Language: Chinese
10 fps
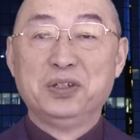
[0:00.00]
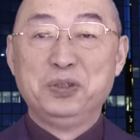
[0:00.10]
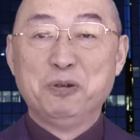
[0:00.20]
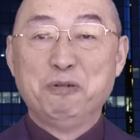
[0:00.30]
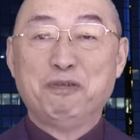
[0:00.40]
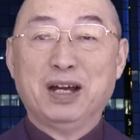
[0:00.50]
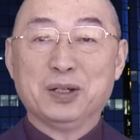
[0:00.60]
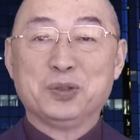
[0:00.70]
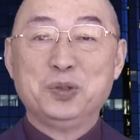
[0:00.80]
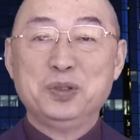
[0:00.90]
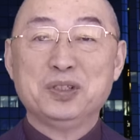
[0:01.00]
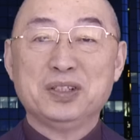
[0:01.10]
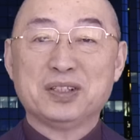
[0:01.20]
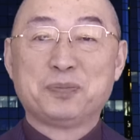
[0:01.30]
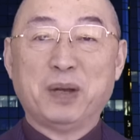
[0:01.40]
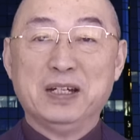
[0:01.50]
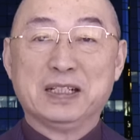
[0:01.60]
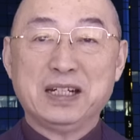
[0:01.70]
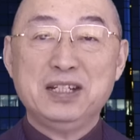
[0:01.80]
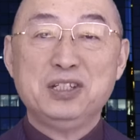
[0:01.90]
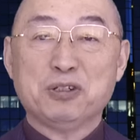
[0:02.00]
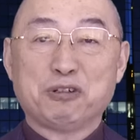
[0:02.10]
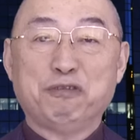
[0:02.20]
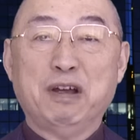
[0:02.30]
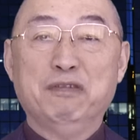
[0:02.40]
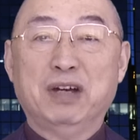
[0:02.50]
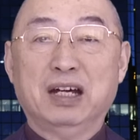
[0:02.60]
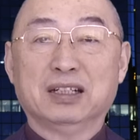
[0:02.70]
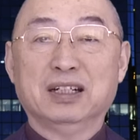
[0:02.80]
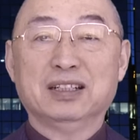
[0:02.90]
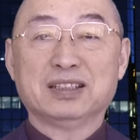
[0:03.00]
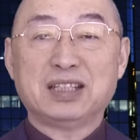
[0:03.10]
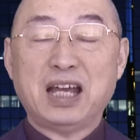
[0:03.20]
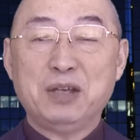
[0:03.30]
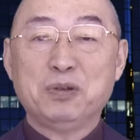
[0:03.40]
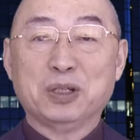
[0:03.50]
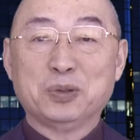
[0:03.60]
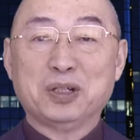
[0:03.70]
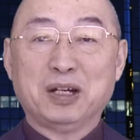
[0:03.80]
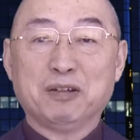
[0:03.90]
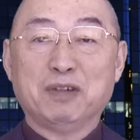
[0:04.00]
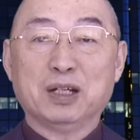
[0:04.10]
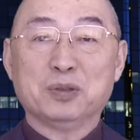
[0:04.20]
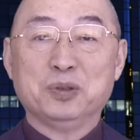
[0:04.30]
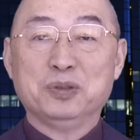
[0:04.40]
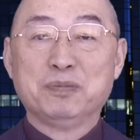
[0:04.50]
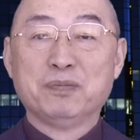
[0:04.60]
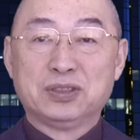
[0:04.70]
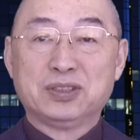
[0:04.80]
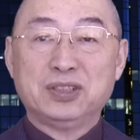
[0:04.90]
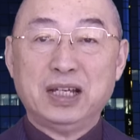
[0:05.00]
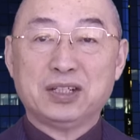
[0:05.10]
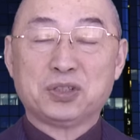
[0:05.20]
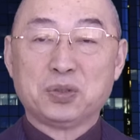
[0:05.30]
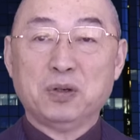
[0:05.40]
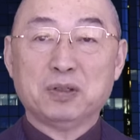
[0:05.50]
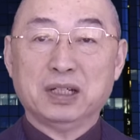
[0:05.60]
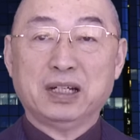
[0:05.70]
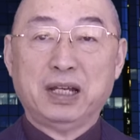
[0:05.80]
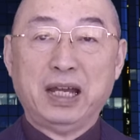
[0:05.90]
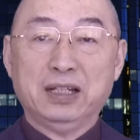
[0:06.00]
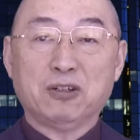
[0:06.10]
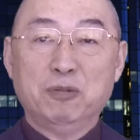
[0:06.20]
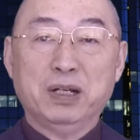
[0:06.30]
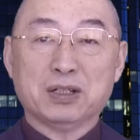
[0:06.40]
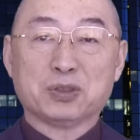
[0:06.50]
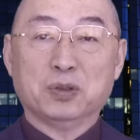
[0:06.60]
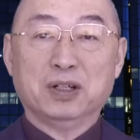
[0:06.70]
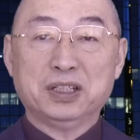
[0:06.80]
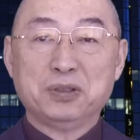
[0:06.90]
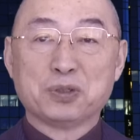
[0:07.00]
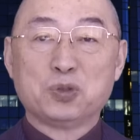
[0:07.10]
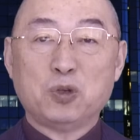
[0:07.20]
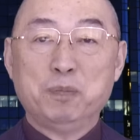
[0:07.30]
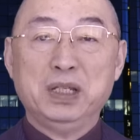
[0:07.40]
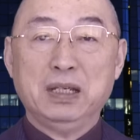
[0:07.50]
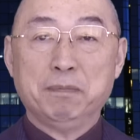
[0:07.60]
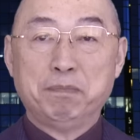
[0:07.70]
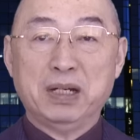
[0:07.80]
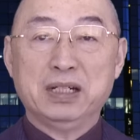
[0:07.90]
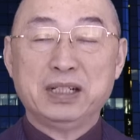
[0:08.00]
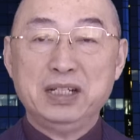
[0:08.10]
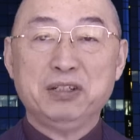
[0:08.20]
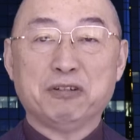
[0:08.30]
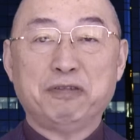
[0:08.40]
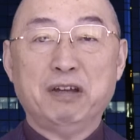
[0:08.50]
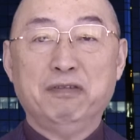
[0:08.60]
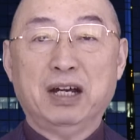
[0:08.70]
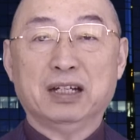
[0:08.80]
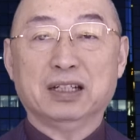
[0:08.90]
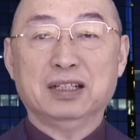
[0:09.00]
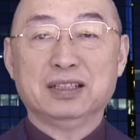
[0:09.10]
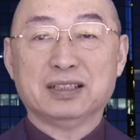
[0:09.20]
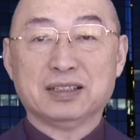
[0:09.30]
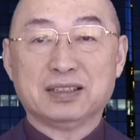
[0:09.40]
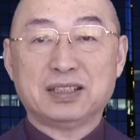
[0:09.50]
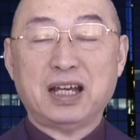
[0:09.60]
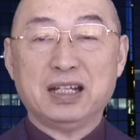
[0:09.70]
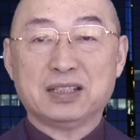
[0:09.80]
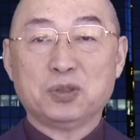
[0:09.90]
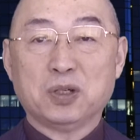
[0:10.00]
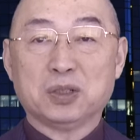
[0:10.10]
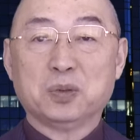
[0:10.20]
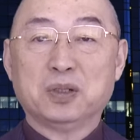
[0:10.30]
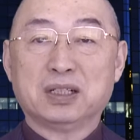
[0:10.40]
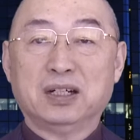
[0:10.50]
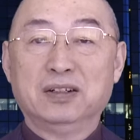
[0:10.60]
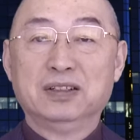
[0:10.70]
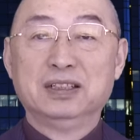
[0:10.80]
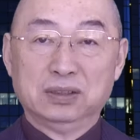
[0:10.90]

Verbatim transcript: 用网军本身就是犯法的。蔡用了多少的网军？在所有的开投票所这种作弊本身就是犯法的。蔡做了多少？